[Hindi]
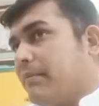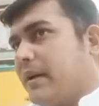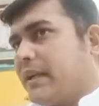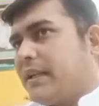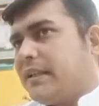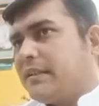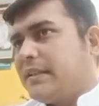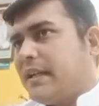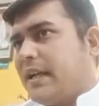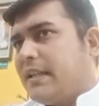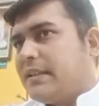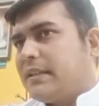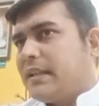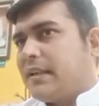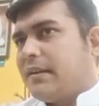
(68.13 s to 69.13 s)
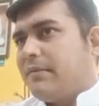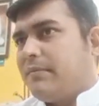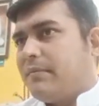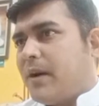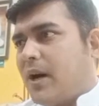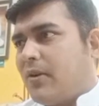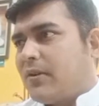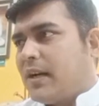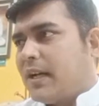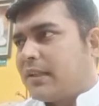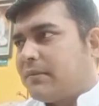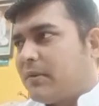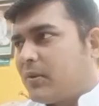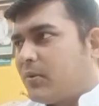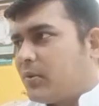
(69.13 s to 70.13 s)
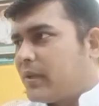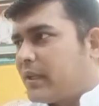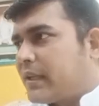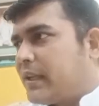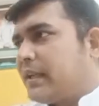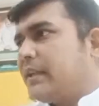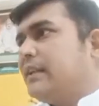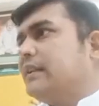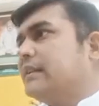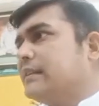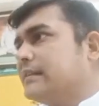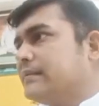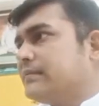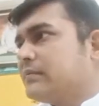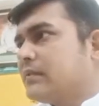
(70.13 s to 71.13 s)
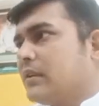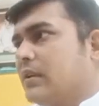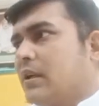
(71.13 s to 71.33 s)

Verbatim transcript: भाई जैन धर्म भावनात्मक होने का नहीं है